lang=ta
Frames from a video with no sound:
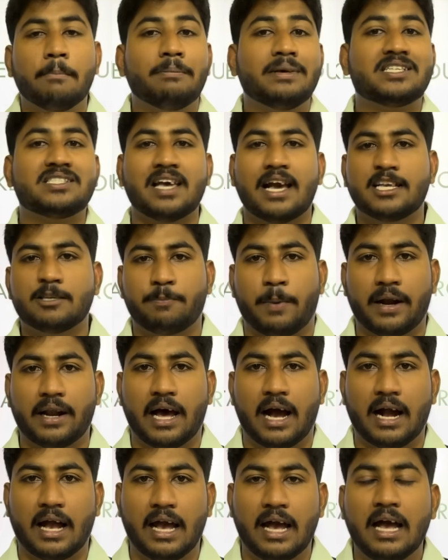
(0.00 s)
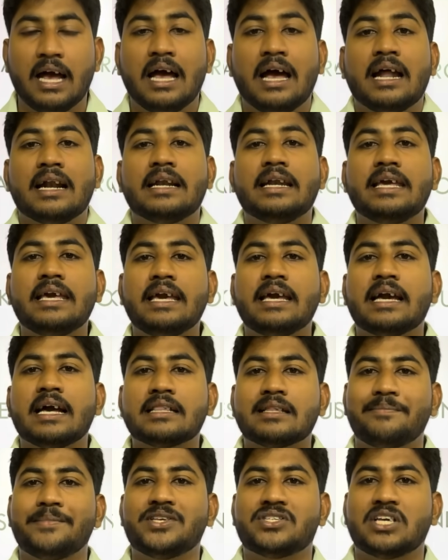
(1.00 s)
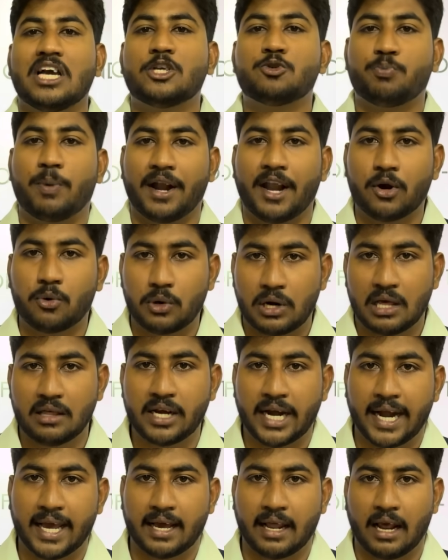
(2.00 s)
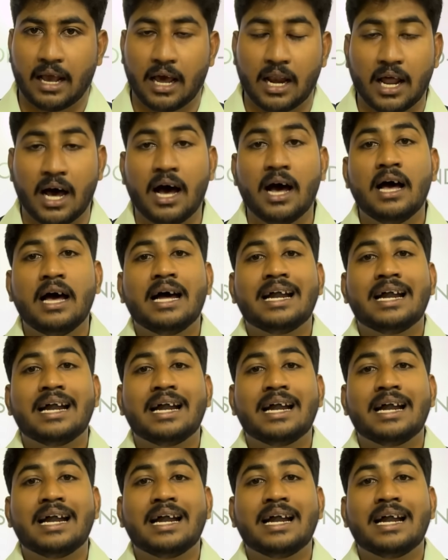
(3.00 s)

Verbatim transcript: மிஸ்டேக்ஸ் பண்ணாங்க நீங்கள் அந்த மிஸ்டேக்ஸ் பண்ணக்கூடாதுன்னு நினைக்கிறீங்கன்னா